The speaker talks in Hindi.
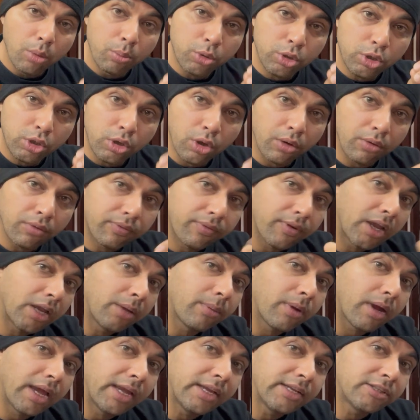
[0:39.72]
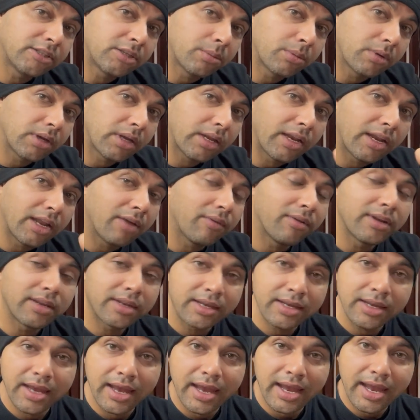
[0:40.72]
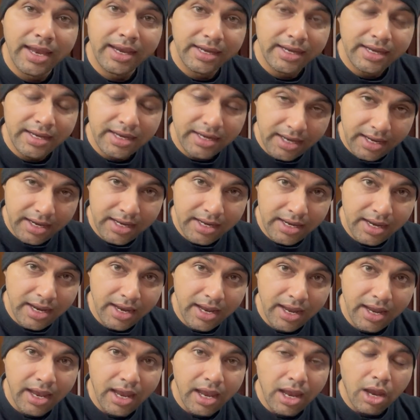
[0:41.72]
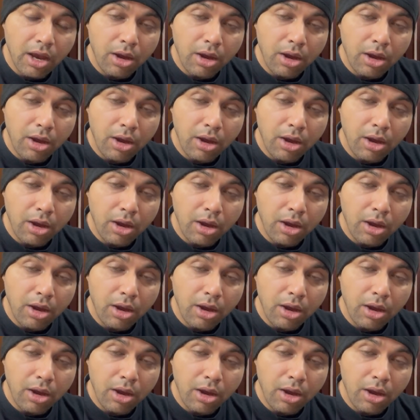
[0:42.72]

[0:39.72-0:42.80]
वो टॉप फाइव आई के लेवल की है कि नहीं है